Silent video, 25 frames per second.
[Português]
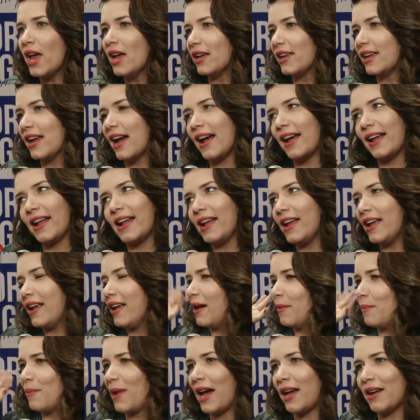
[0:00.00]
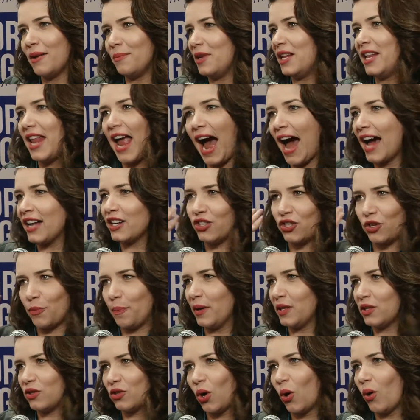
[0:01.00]
E aí, milhares de
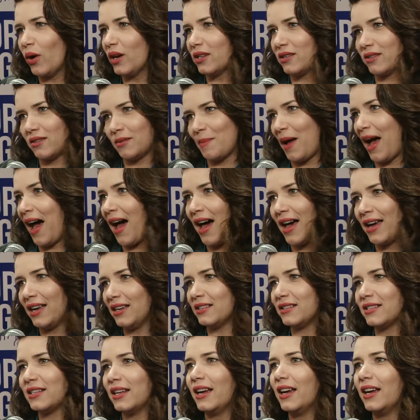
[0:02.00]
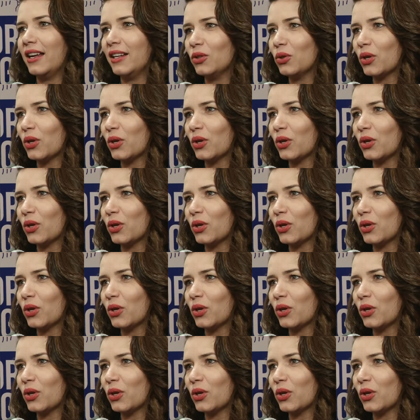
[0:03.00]
pessoas mais é,